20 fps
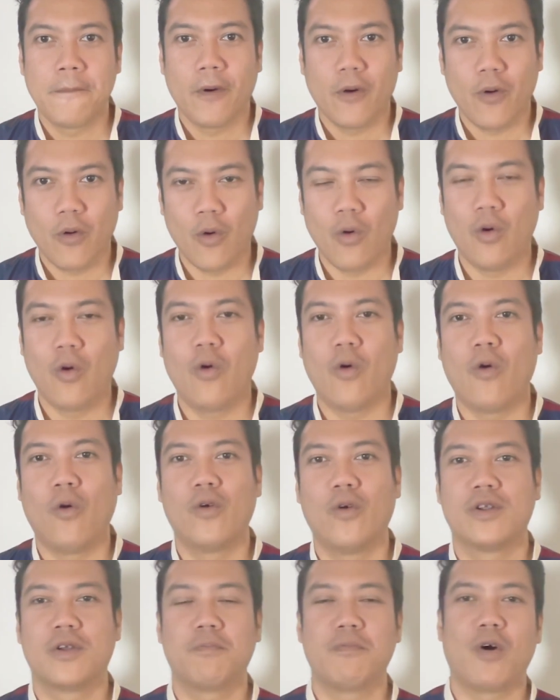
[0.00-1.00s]
โอ้โห
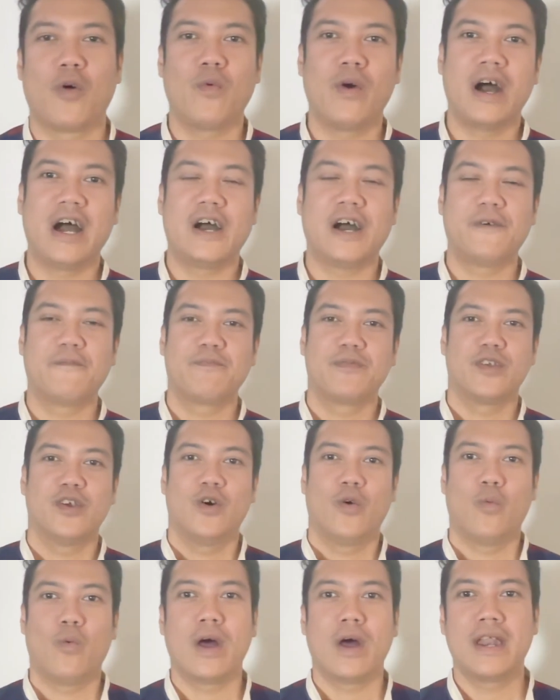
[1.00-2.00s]
ต้องบอกว่า
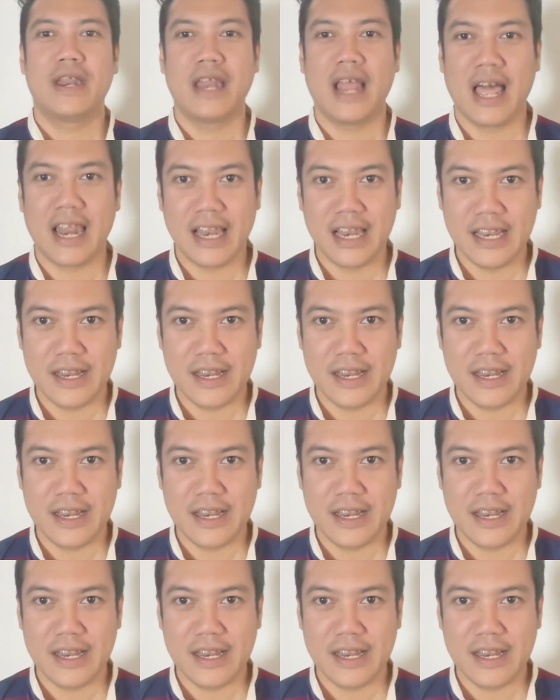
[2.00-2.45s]
วันนั้น